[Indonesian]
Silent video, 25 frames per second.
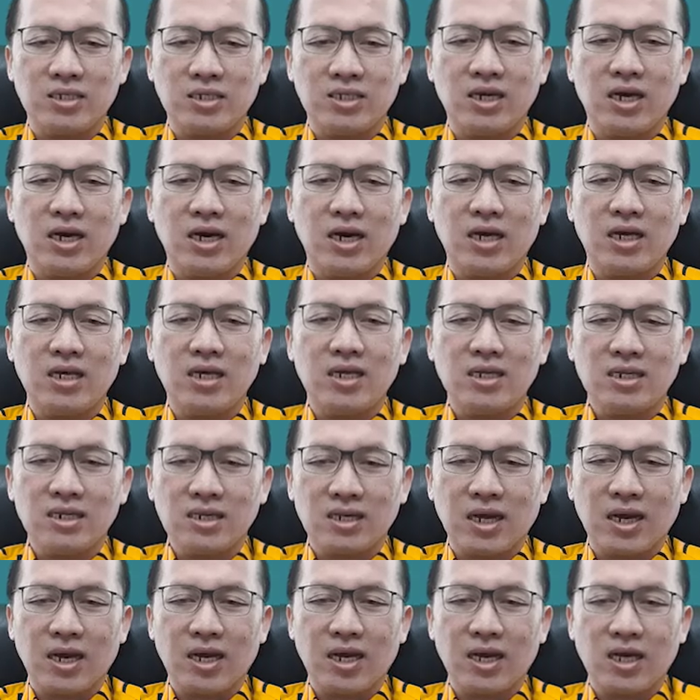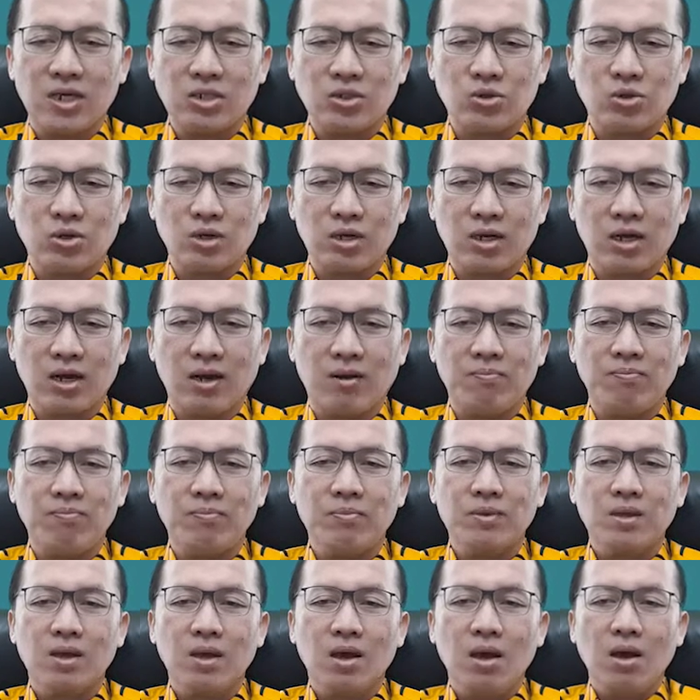dia naik ke surga.
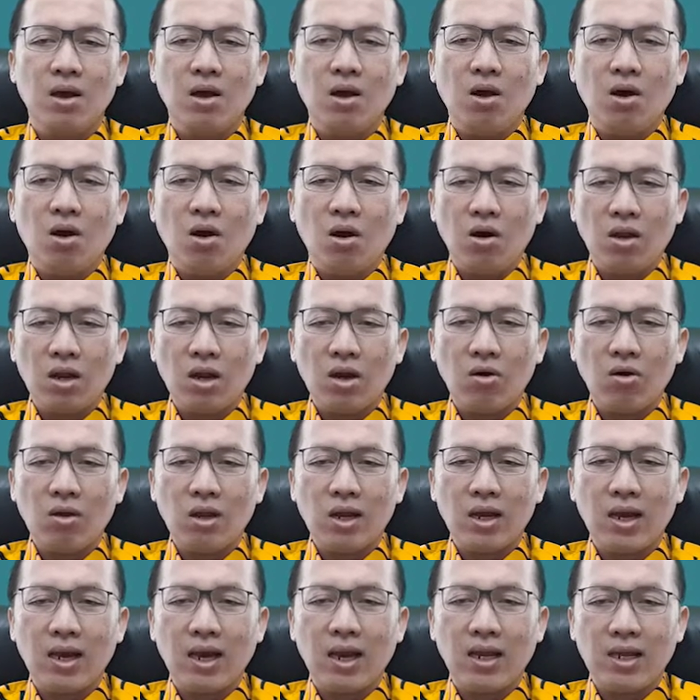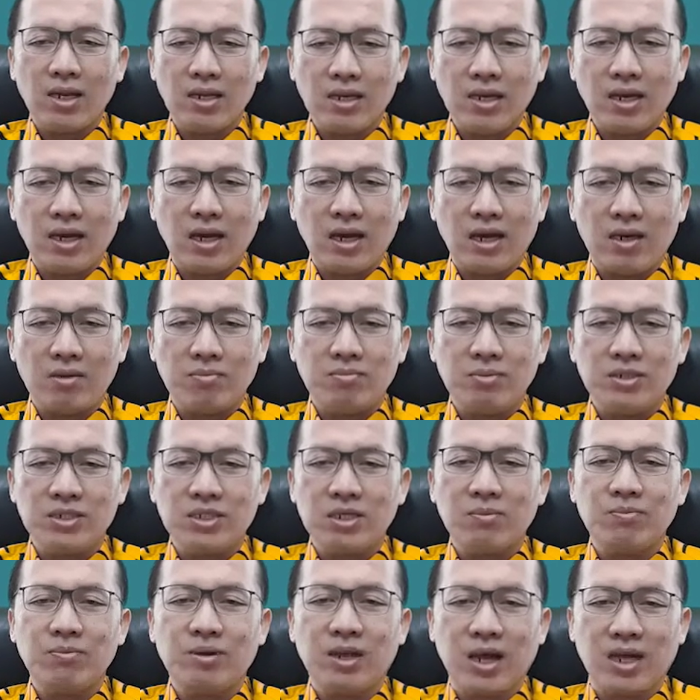Orang-orang Galilea
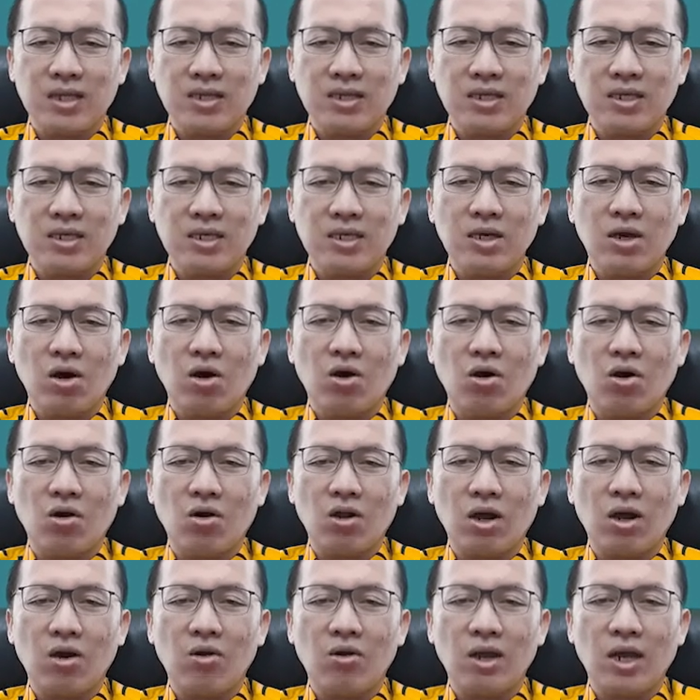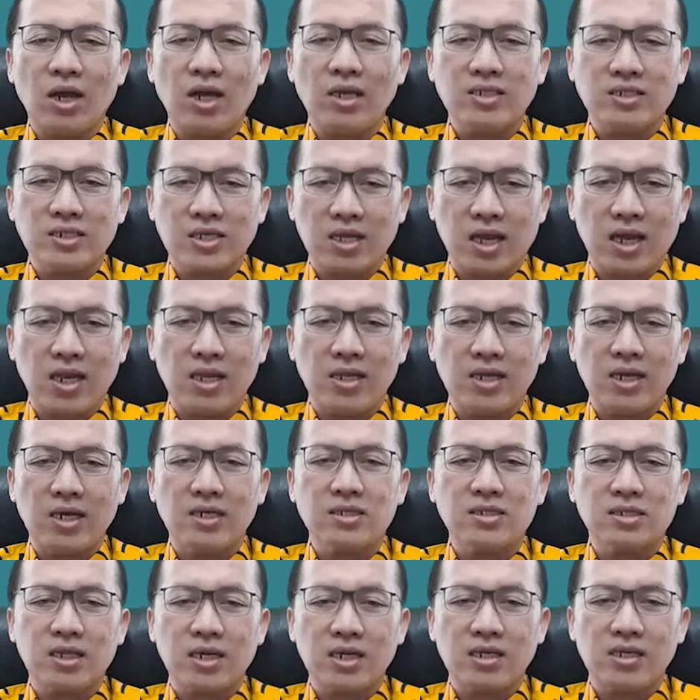bisa berarti orang-orang Israel
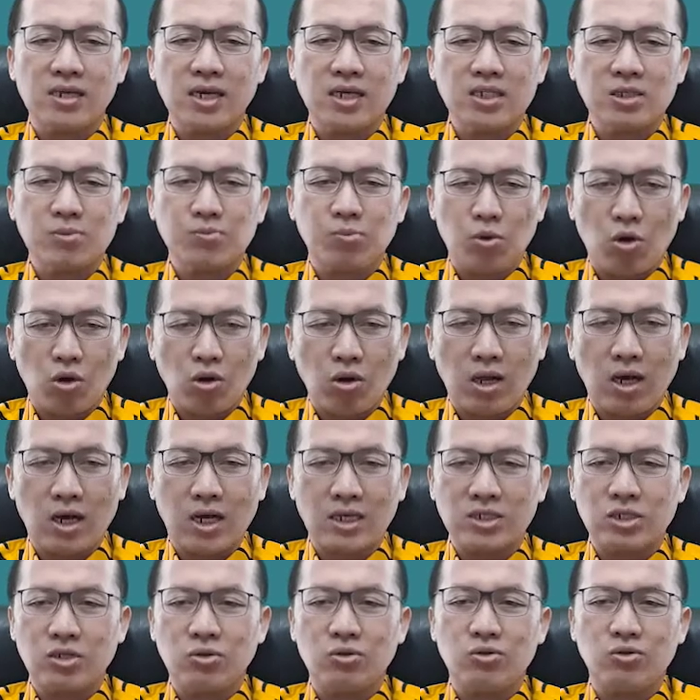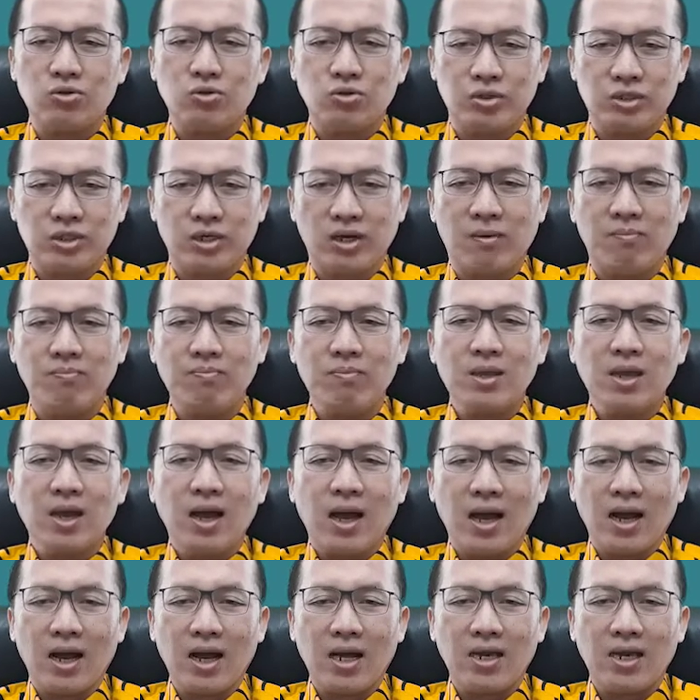yang terdiaspora ke seluruh dunia
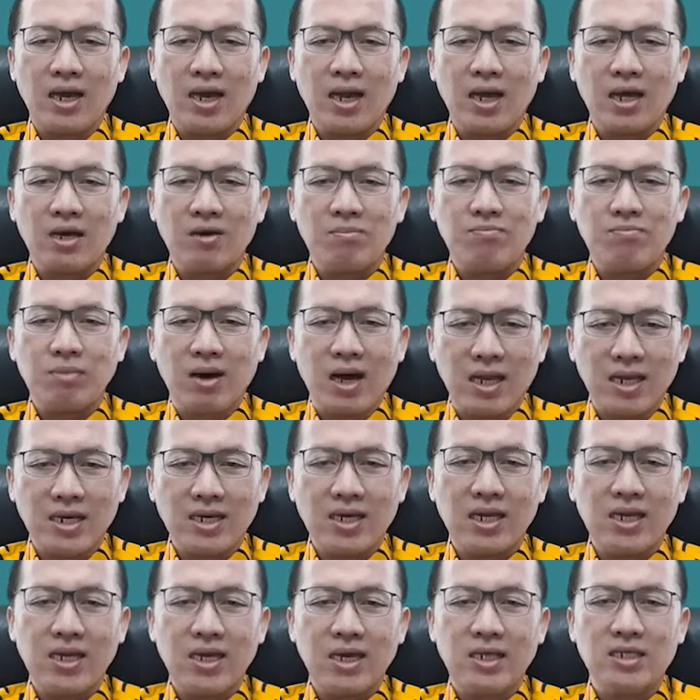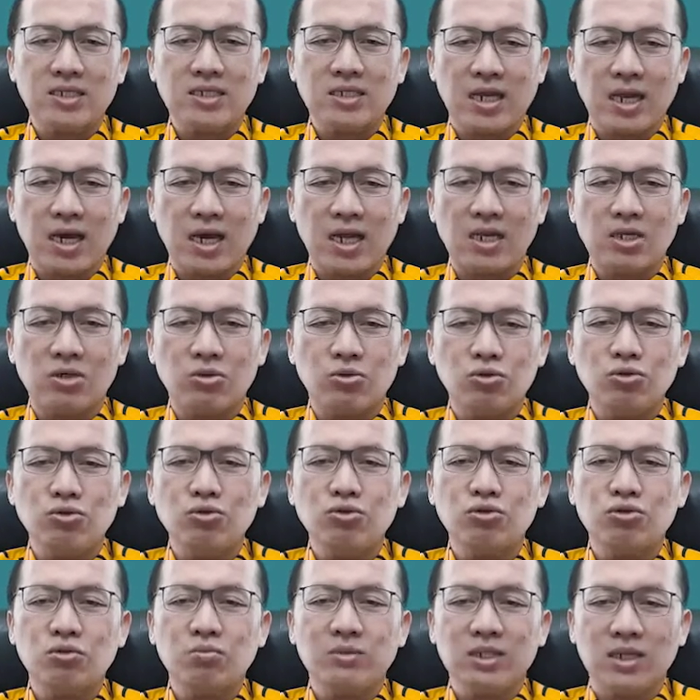akan Allah kembalikan ke Israel
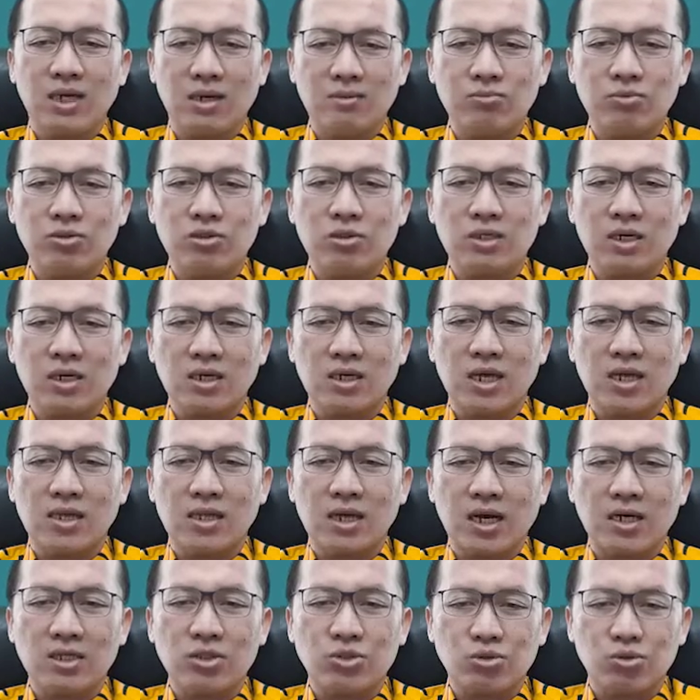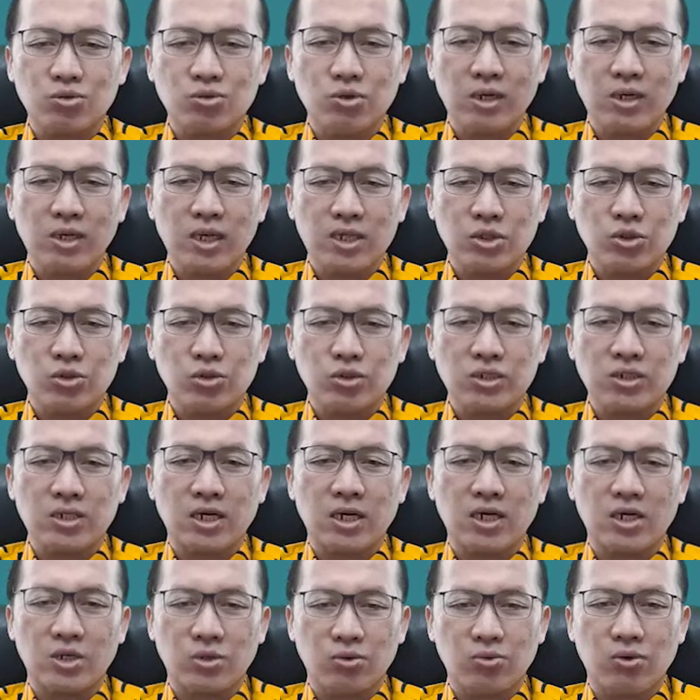untuk menyambut kedatangan Tuhan Yesus
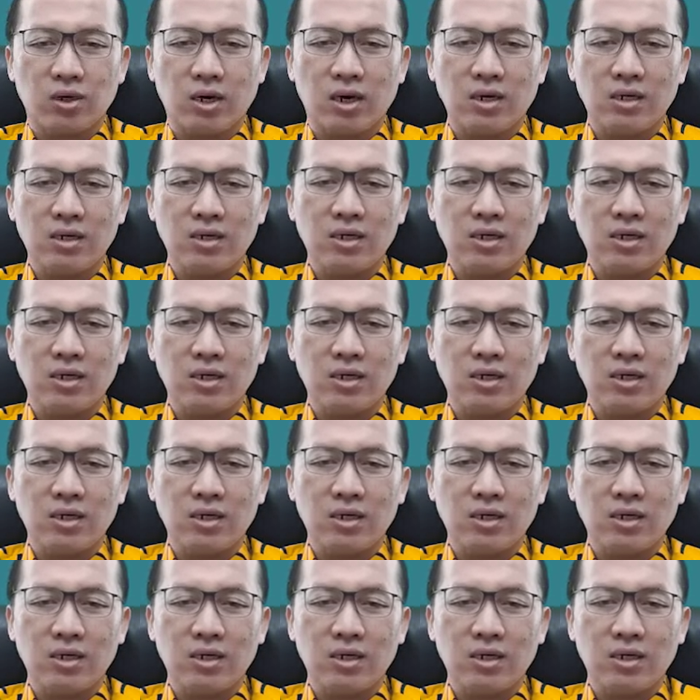yang kedua.